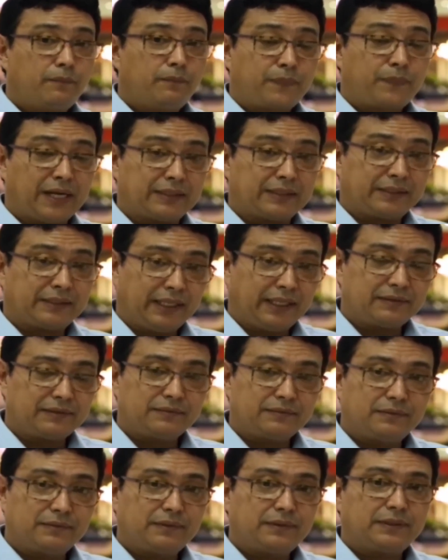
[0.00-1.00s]
praktek
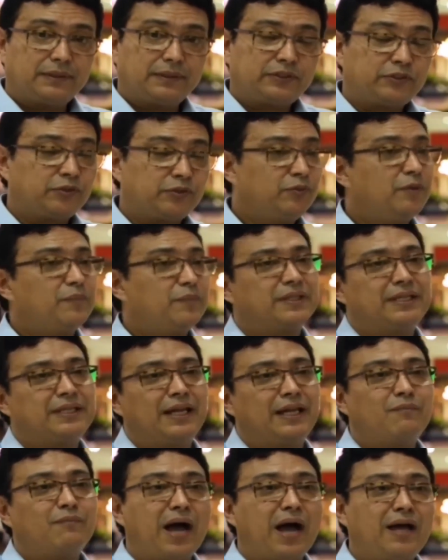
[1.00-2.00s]
semua
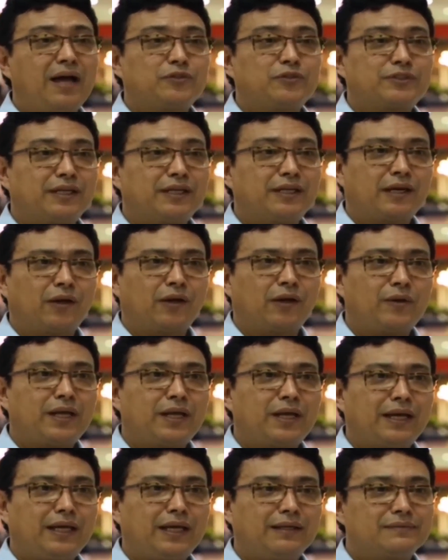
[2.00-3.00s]
berjalan bagus kan. Kalau
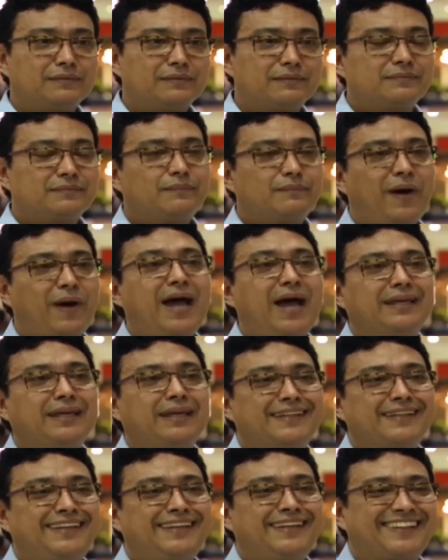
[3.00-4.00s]
enggak kan payah
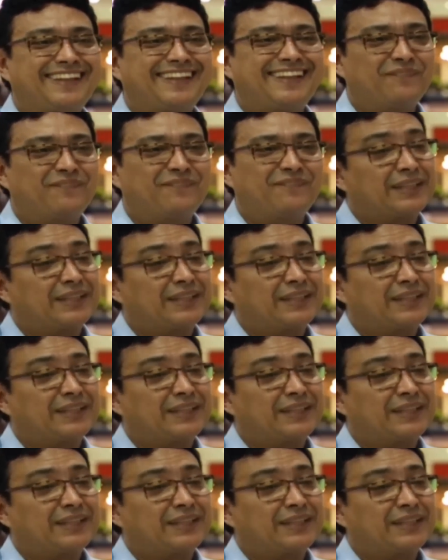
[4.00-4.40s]
ini kita.